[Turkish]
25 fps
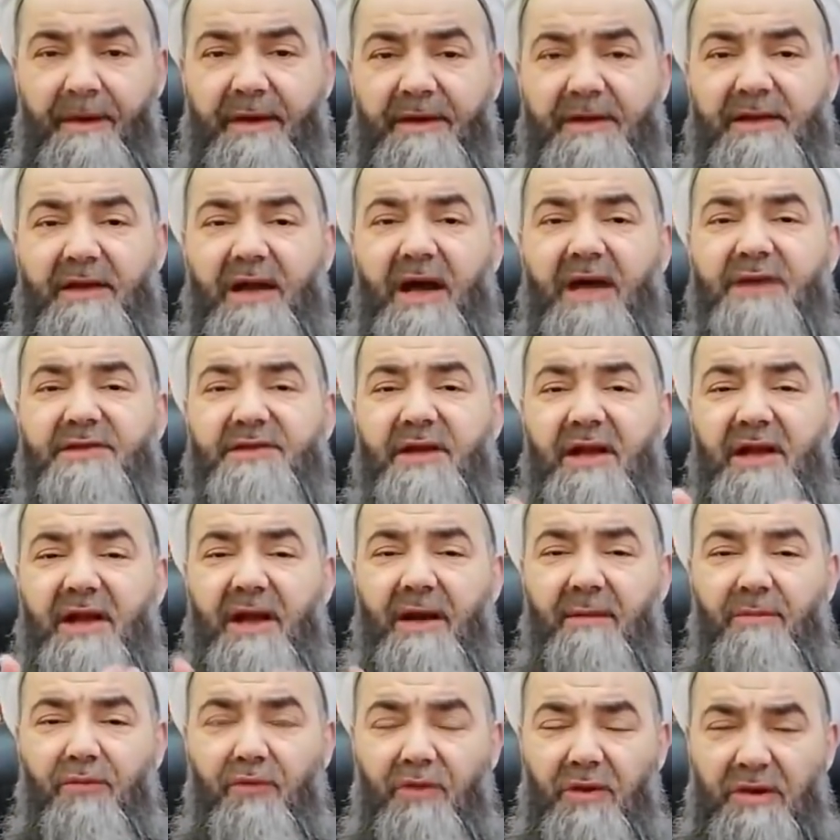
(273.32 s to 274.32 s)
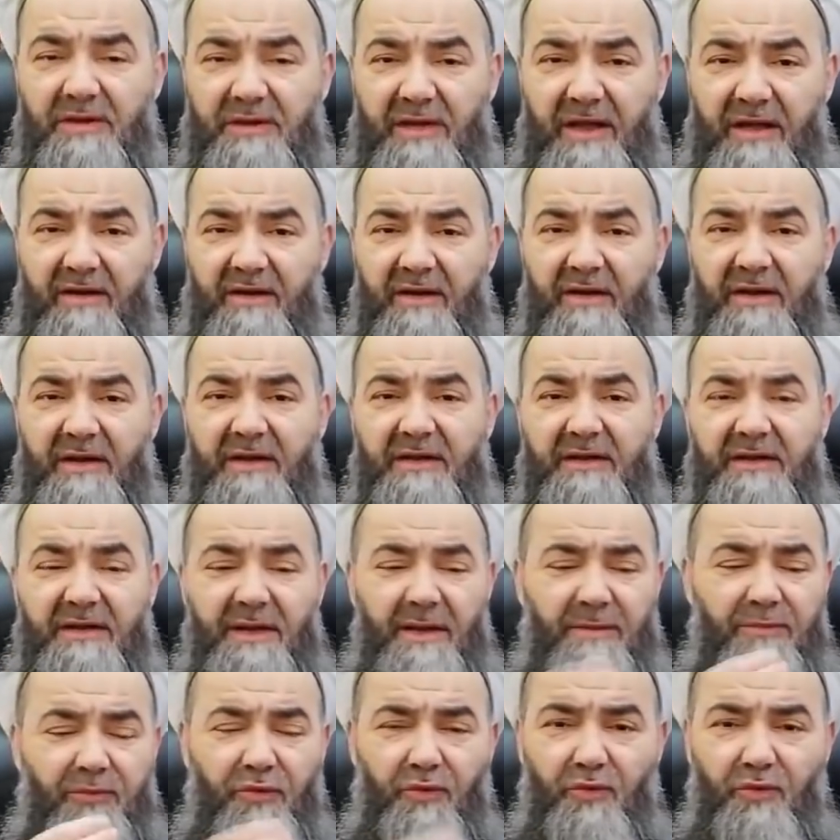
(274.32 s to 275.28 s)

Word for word: İnna zelna bu kadar. Ne